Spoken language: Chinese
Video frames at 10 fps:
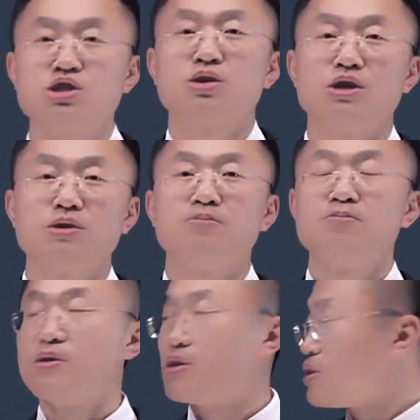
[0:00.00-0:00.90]
收益
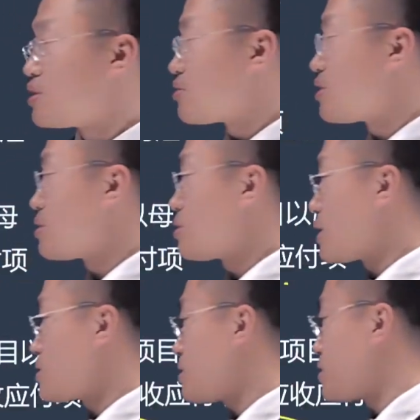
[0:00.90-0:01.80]
分录
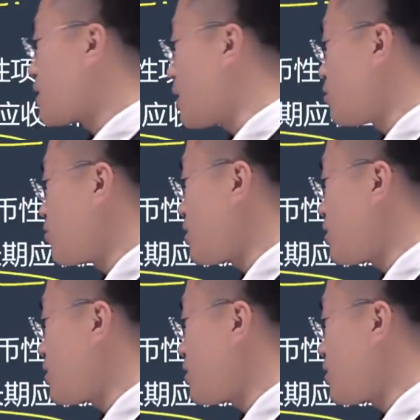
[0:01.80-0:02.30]
呢，借财务